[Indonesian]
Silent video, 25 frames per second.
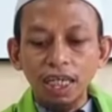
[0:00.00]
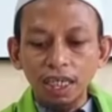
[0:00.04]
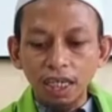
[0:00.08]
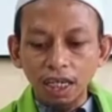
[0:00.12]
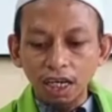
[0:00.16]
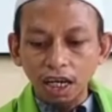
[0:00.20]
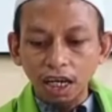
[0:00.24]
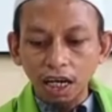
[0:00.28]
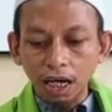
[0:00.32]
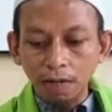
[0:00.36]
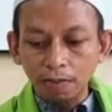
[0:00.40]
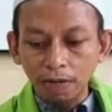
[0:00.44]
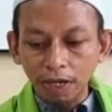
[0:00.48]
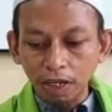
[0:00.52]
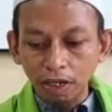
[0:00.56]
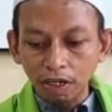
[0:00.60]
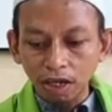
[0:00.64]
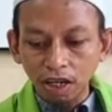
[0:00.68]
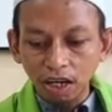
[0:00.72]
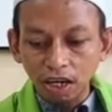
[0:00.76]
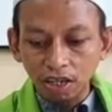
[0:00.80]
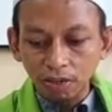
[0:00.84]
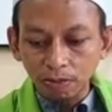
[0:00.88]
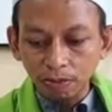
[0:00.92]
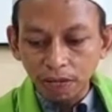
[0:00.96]
dari rahmat
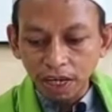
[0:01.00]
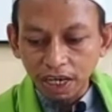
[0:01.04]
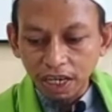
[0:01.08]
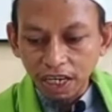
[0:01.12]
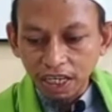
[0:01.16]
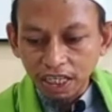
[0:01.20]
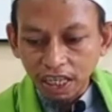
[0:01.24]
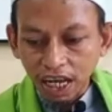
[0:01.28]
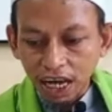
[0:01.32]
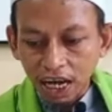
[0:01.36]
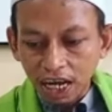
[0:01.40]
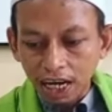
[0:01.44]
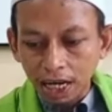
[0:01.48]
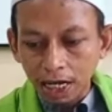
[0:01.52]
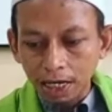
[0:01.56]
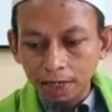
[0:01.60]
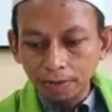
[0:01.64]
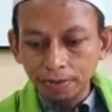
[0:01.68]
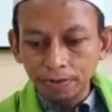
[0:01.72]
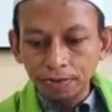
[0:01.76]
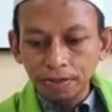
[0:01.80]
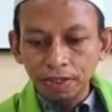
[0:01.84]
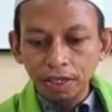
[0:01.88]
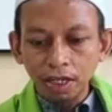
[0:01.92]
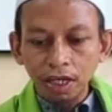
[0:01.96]
Allah Subhanahu wa taala.
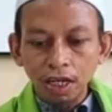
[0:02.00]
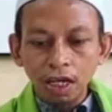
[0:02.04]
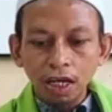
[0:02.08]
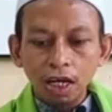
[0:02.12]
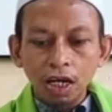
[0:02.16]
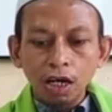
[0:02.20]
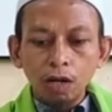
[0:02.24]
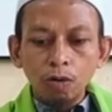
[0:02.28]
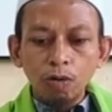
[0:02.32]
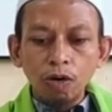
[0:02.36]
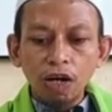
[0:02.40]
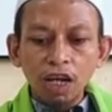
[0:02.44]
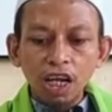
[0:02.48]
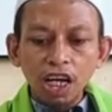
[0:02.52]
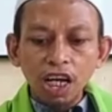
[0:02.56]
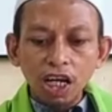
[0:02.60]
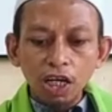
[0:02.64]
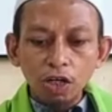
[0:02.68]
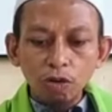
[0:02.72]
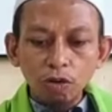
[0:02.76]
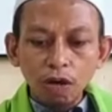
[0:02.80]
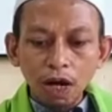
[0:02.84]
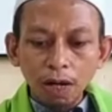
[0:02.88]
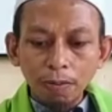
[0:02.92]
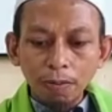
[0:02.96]
Eh? Wala
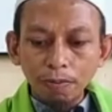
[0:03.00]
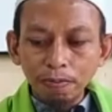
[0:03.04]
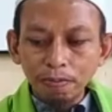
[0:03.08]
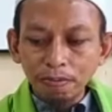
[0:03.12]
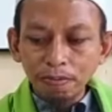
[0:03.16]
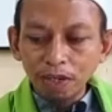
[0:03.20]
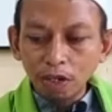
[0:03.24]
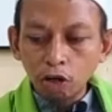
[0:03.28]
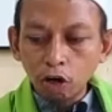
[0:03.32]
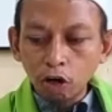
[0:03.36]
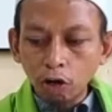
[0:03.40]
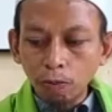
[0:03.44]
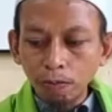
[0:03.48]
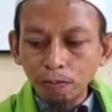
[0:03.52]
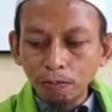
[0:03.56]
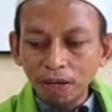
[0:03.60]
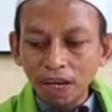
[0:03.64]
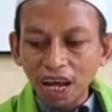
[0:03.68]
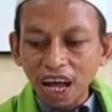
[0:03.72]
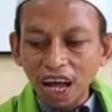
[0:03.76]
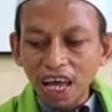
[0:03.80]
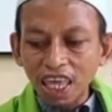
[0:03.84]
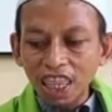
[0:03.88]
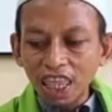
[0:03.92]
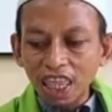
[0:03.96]
yu'minuhum min
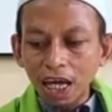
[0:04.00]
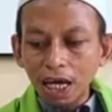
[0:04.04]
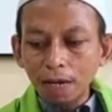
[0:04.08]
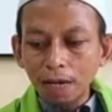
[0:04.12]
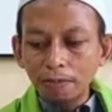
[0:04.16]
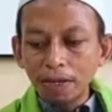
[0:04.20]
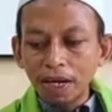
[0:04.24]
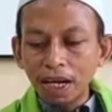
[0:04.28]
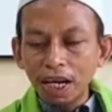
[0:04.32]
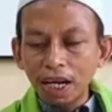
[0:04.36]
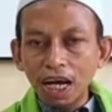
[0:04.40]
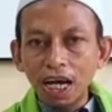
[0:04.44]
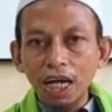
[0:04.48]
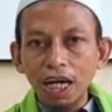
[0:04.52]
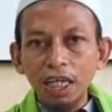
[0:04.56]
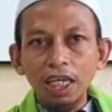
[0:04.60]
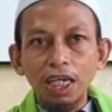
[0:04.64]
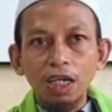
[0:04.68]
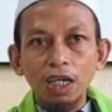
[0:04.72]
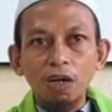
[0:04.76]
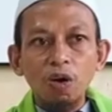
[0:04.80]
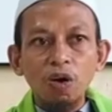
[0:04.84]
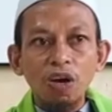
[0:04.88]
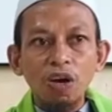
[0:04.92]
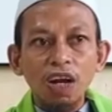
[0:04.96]
adzabillah
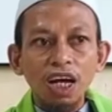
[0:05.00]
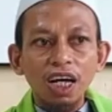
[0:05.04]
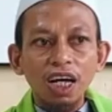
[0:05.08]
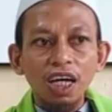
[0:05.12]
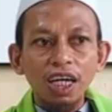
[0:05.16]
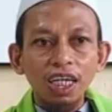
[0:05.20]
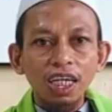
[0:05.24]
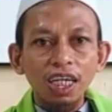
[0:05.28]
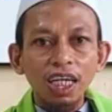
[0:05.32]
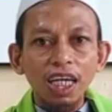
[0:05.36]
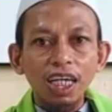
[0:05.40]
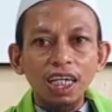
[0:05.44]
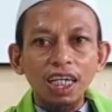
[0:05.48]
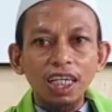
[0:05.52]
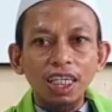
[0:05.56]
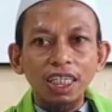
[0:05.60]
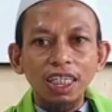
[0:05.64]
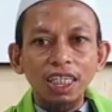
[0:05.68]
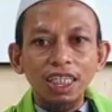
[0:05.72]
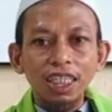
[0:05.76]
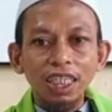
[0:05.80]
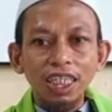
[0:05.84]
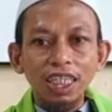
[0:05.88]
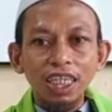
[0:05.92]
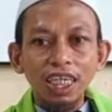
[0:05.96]
dan orang yang
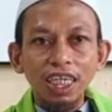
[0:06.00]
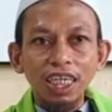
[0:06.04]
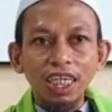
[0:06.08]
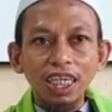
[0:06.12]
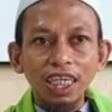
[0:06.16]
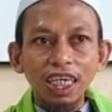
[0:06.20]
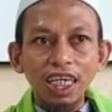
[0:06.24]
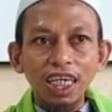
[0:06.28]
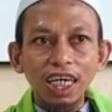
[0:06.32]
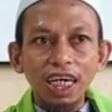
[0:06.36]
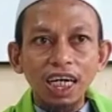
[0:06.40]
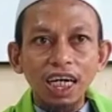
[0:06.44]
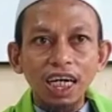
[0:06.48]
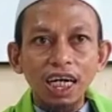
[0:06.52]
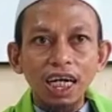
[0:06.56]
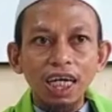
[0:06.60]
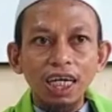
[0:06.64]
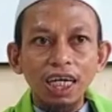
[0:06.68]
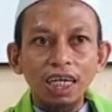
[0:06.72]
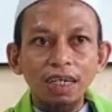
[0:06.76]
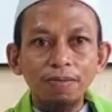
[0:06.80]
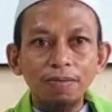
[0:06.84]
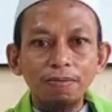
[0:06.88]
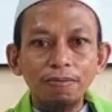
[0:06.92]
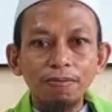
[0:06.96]
tidak
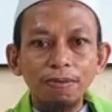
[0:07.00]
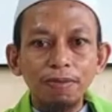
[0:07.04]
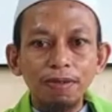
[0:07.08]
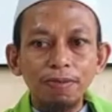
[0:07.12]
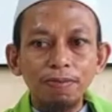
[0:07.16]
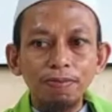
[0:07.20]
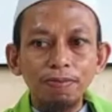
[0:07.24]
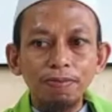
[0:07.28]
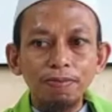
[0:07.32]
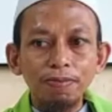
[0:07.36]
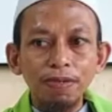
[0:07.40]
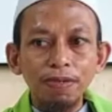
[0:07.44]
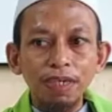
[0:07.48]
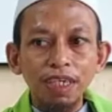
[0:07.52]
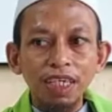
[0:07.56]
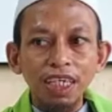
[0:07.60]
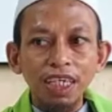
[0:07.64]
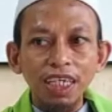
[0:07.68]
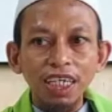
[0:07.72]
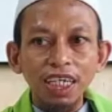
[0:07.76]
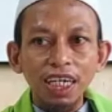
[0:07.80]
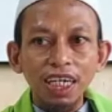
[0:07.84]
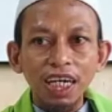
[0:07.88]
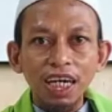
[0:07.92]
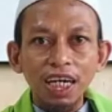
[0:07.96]

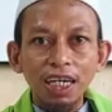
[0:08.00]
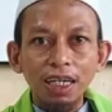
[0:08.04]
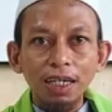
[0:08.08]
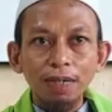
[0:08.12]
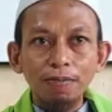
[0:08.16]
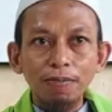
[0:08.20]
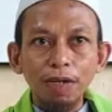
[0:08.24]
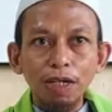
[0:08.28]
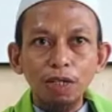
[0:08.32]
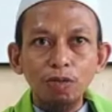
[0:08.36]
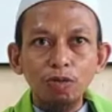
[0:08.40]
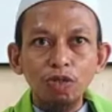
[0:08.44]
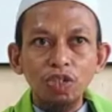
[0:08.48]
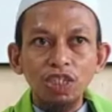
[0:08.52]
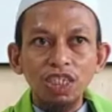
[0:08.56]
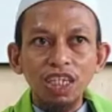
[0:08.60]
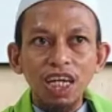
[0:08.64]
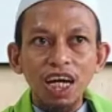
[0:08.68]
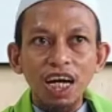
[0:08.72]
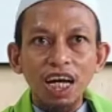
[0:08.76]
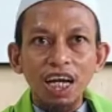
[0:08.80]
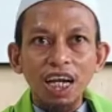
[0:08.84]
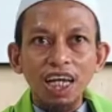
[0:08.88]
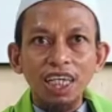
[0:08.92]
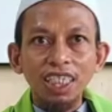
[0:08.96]
memberikan
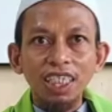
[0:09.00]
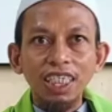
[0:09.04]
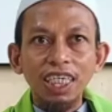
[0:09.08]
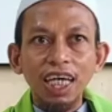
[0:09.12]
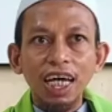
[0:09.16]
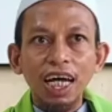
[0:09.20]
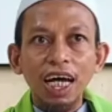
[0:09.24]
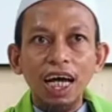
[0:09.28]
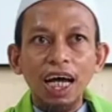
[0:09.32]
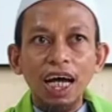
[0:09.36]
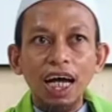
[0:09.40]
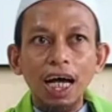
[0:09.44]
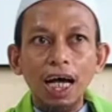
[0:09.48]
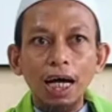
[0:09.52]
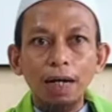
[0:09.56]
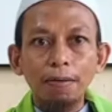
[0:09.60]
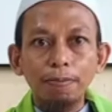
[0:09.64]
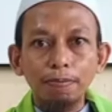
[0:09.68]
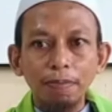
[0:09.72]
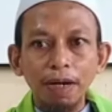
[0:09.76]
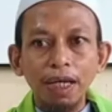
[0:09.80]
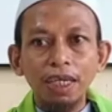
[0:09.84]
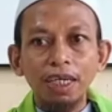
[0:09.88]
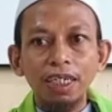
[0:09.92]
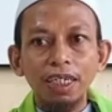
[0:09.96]
manusia rasa
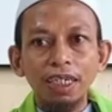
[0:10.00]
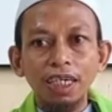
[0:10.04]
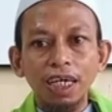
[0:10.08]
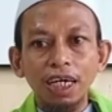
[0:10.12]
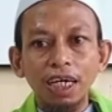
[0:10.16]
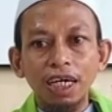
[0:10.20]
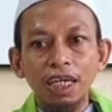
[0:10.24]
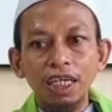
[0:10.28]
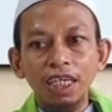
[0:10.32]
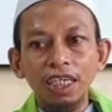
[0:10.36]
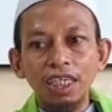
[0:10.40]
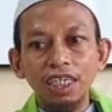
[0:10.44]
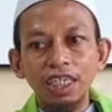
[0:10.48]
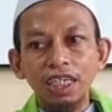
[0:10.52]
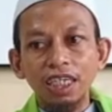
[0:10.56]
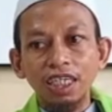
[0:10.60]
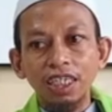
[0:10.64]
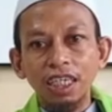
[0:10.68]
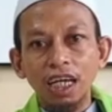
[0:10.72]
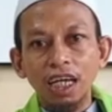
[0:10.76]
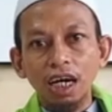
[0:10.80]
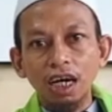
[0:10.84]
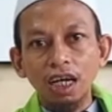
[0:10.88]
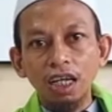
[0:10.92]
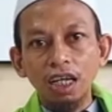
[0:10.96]
aman dari
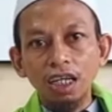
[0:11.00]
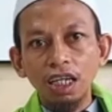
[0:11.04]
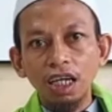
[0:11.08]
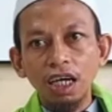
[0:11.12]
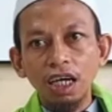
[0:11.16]
siksa